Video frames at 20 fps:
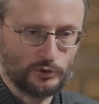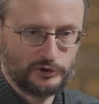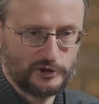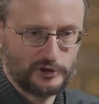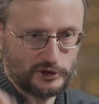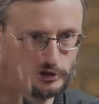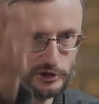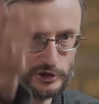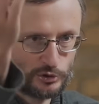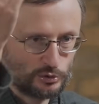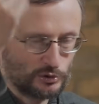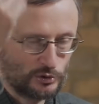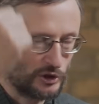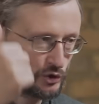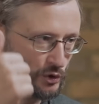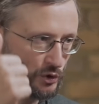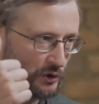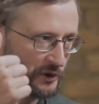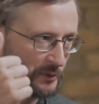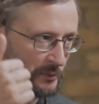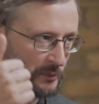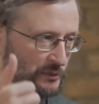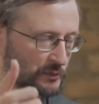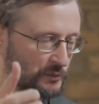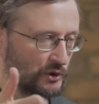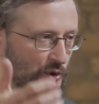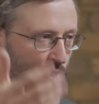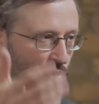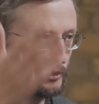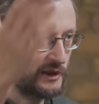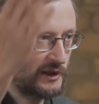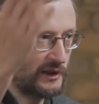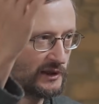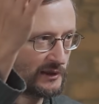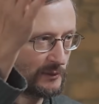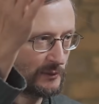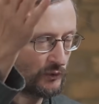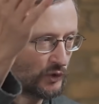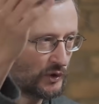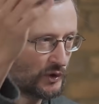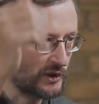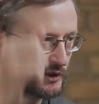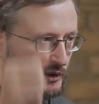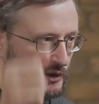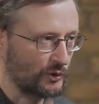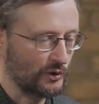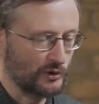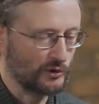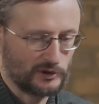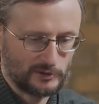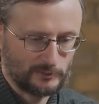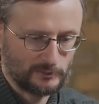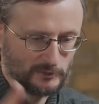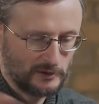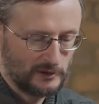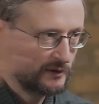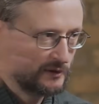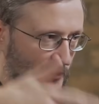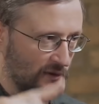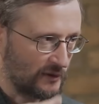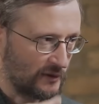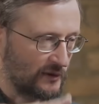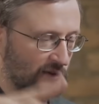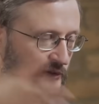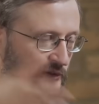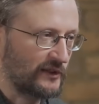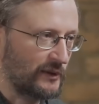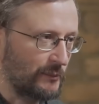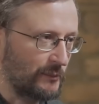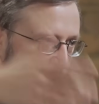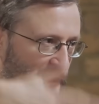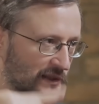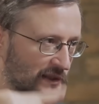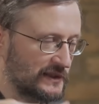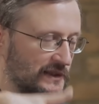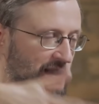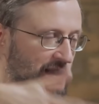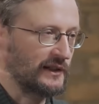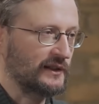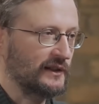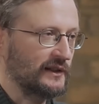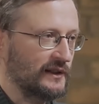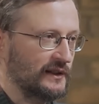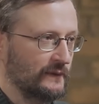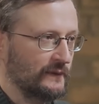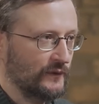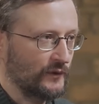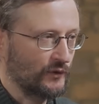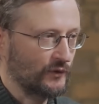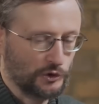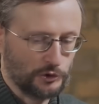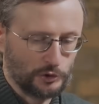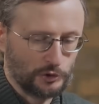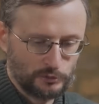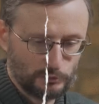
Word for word: ну вот я сейчас сюда шел там от метро, да, и там дворник какой-нибудь там э, разгребает снег. Угу. Вот